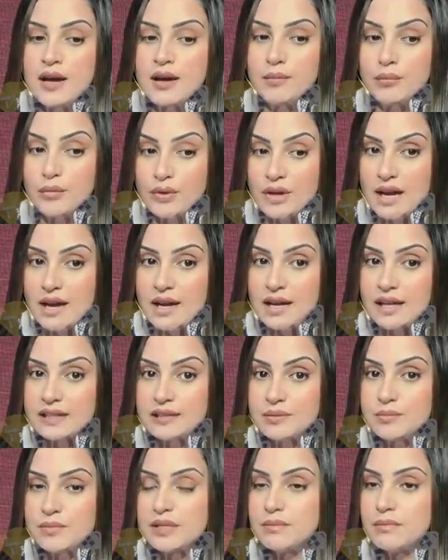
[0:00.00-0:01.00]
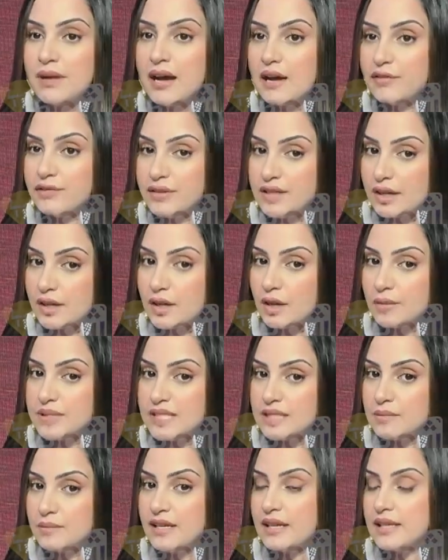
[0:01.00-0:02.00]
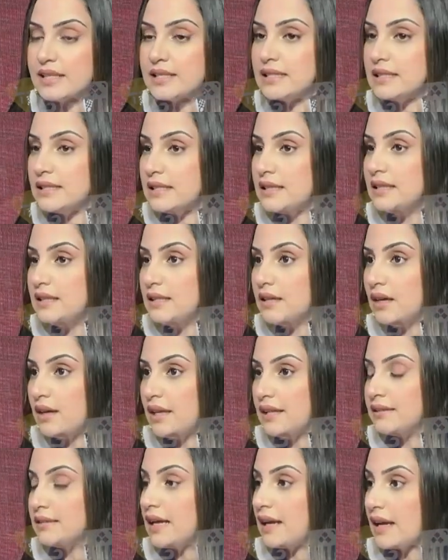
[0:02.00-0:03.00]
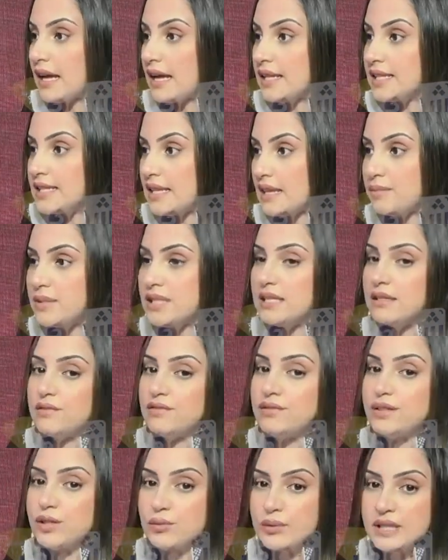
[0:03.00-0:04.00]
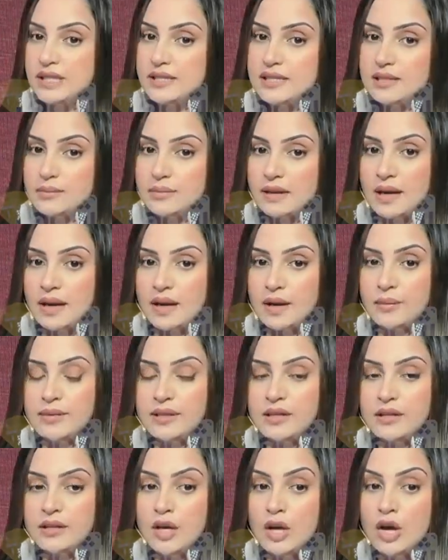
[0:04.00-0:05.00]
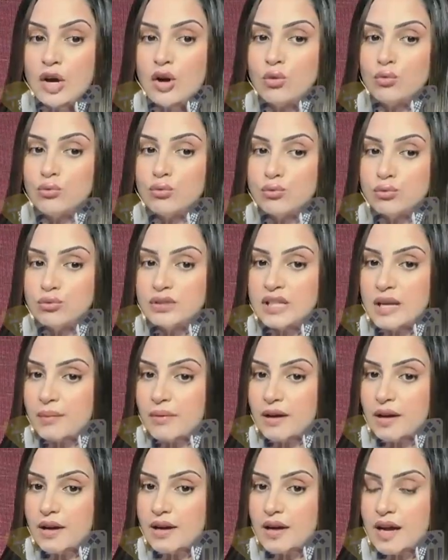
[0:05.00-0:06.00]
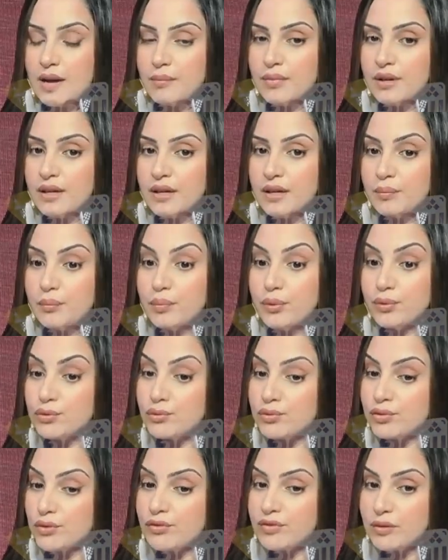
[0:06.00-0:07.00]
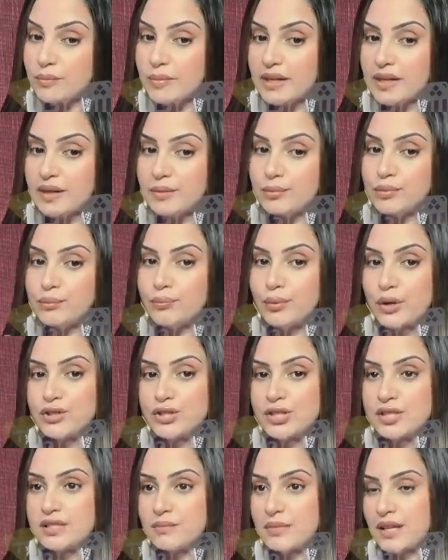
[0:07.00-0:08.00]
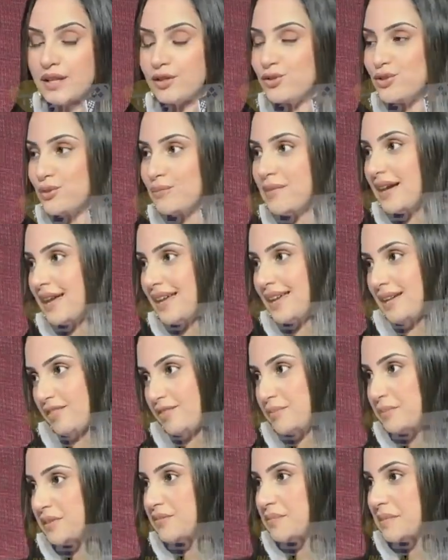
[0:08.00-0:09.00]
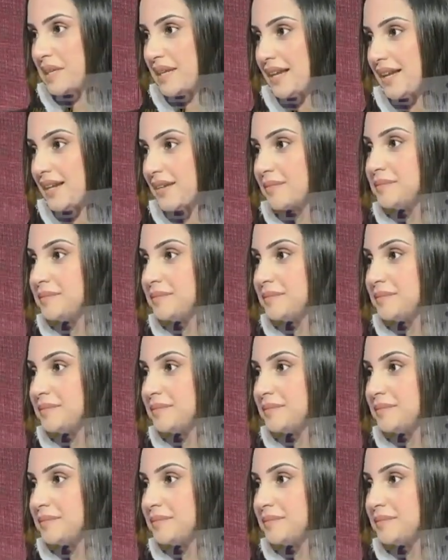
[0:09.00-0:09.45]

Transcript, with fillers: موراها خدمت مع فيا كوم سي بي اس اللي هي عندها قناه ام تي في واي تي بالعربي ودابا ام برودوسر في المغرب وبروجكت مانجر مع ان اف بي في امريكا